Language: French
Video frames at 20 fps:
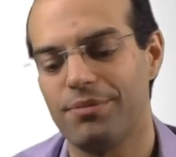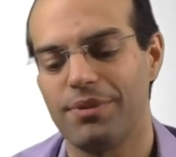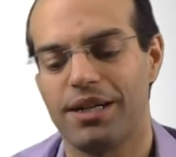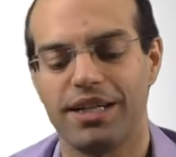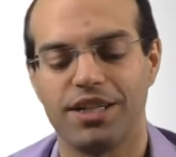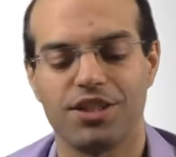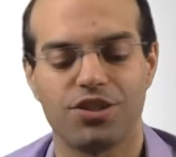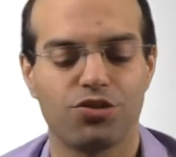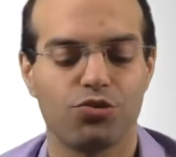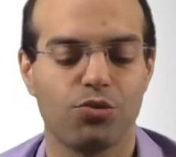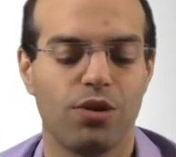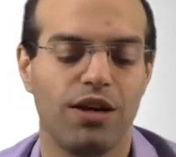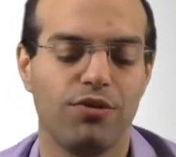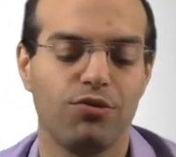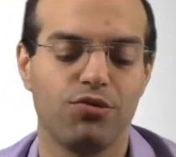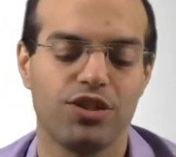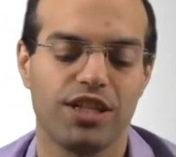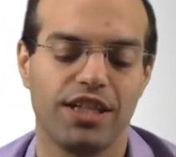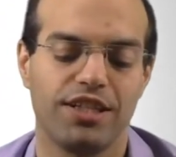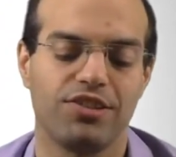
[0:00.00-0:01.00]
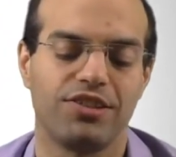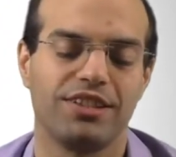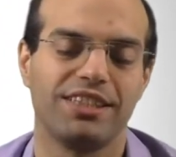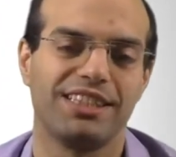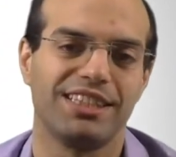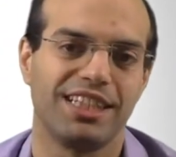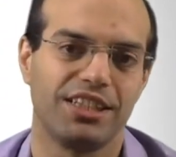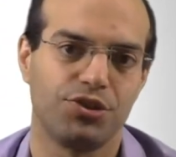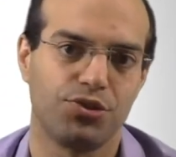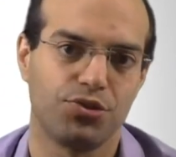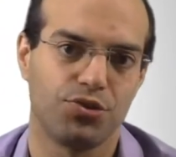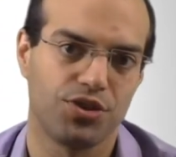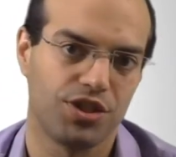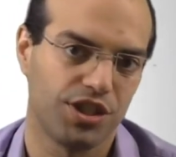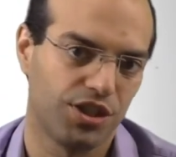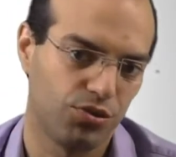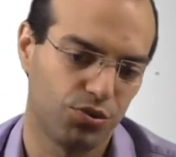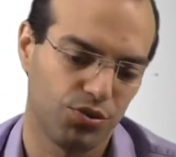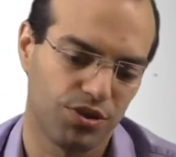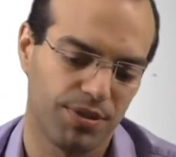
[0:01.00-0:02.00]
bah, soit vous êtes en état de
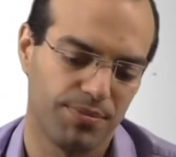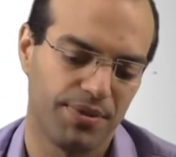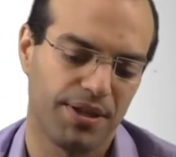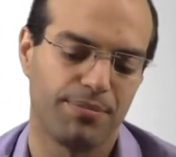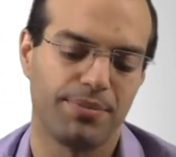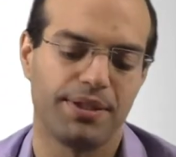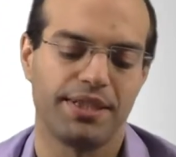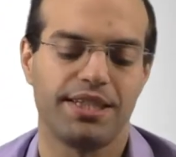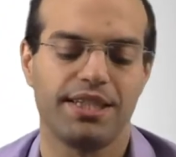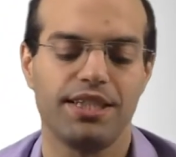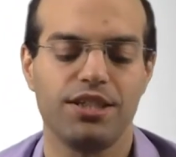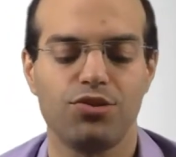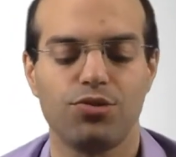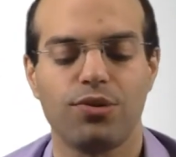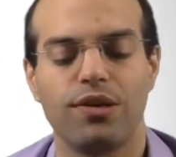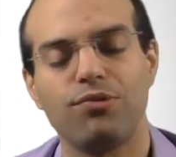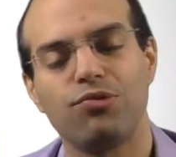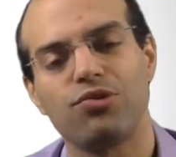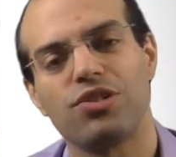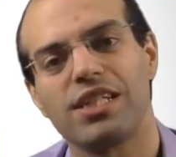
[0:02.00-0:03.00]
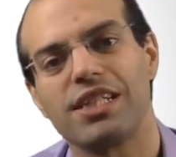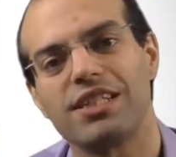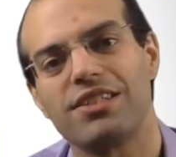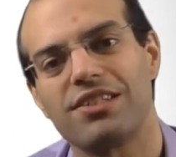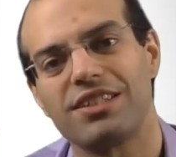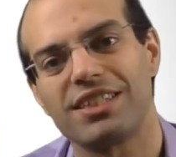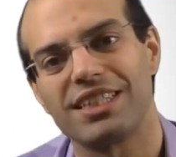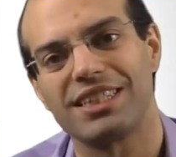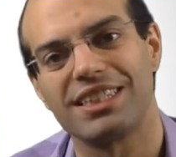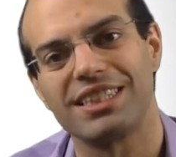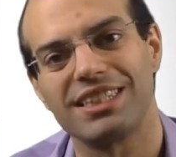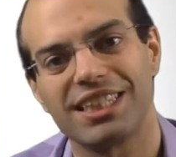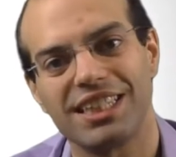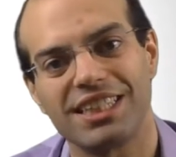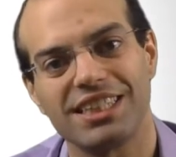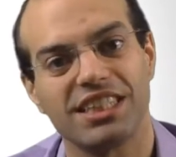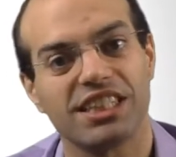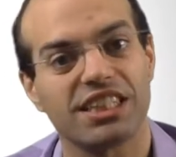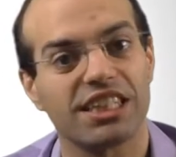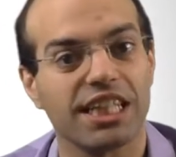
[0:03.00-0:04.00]
succès, tout s'est bien passé, soit vous êtes dans un état
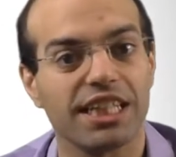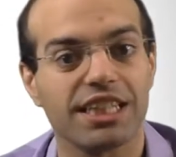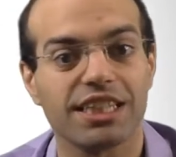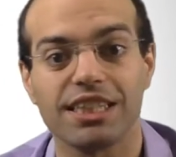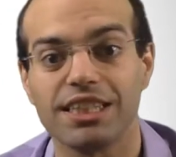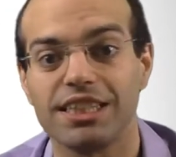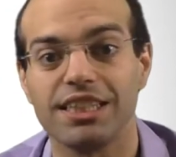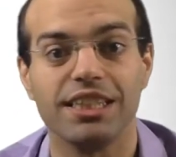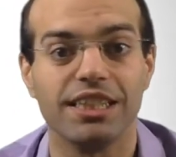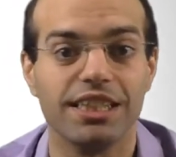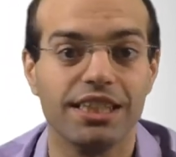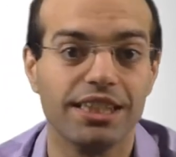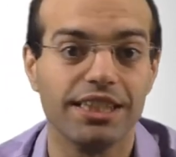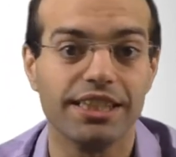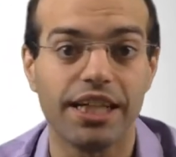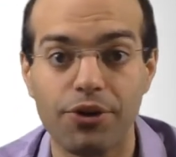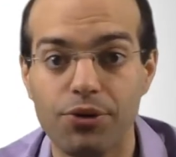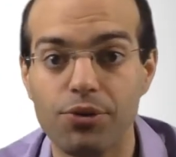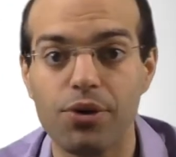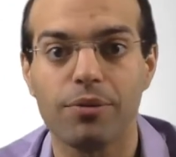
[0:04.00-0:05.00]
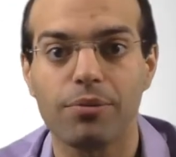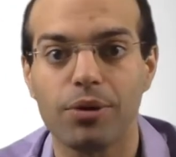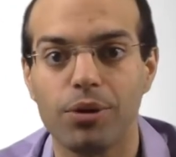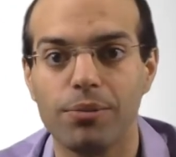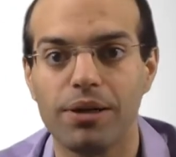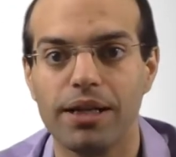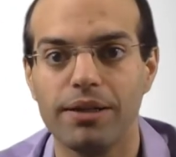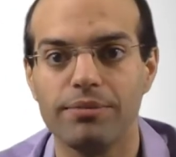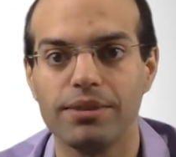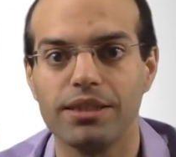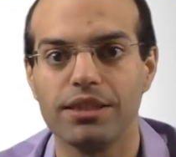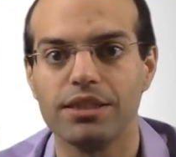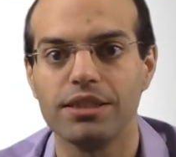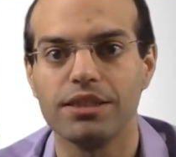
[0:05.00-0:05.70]
d'échec et il y a eu un problème.